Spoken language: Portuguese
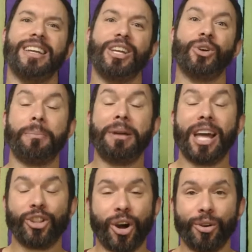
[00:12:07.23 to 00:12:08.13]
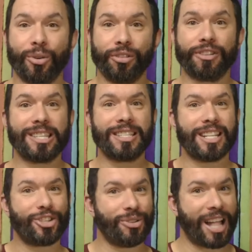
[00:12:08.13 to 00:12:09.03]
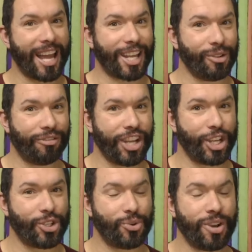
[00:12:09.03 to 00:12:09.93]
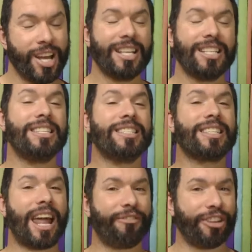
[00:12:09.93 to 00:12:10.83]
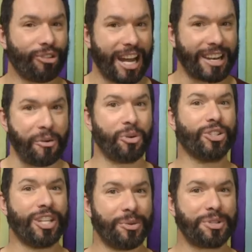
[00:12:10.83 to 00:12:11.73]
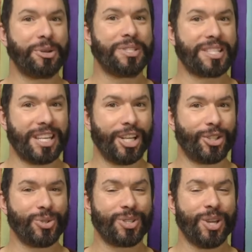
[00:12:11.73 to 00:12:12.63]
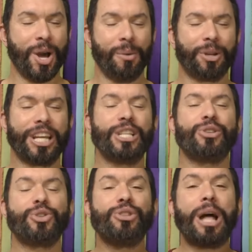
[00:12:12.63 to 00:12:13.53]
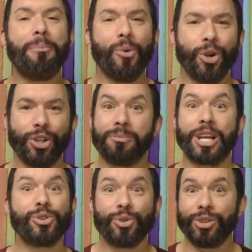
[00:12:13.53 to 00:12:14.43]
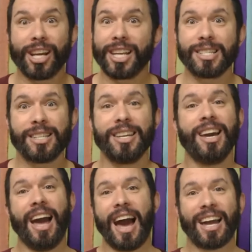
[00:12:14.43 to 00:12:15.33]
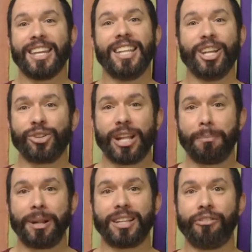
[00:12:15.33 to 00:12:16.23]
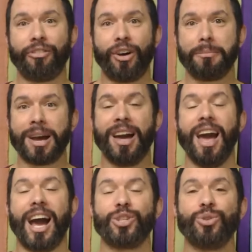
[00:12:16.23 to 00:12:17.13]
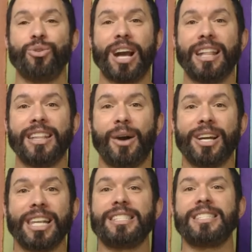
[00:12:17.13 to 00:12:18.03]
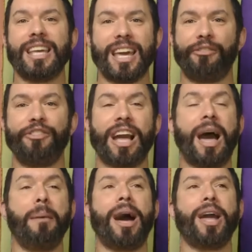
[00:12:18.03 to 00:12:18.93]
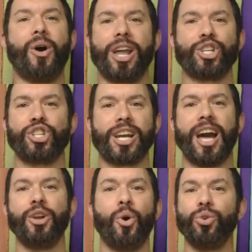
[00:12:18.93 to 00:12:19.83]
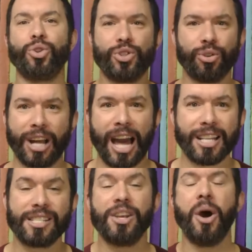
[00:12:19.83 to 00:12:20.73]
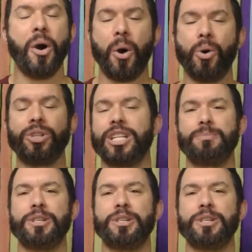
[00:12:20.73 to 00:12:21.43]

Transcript: E eu também adoro quando vocês deixam o like no vídeo, se inscrevem no canal quando não são inscritos, porque isso ajuda muito, me ajuda a crescer aqui dentro da plataforma, ajuda o canal a crescer, a ficar maior, a chegar em outros lugares, outras